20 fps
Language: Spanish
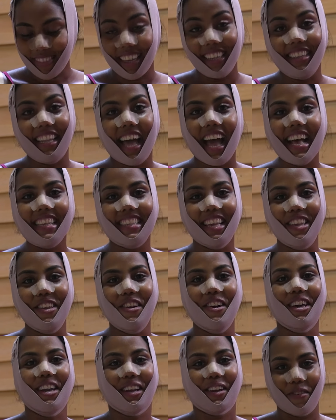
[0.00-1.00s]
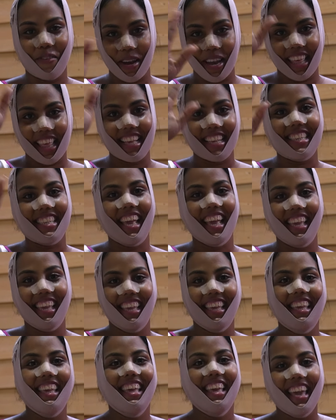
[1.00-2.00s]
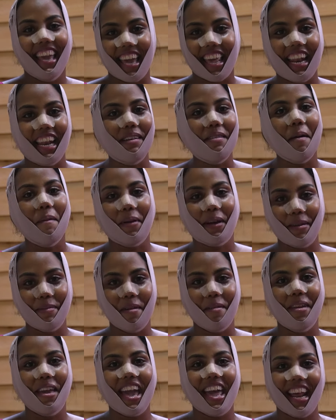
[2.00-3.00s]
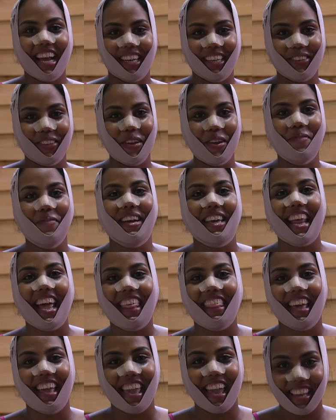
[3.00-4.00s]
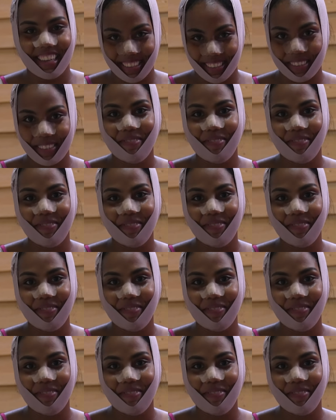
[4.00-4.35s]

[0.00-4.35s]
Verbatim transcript: Nada, señores, cuídense. Era nada más para que me vieran que estoy operada ya.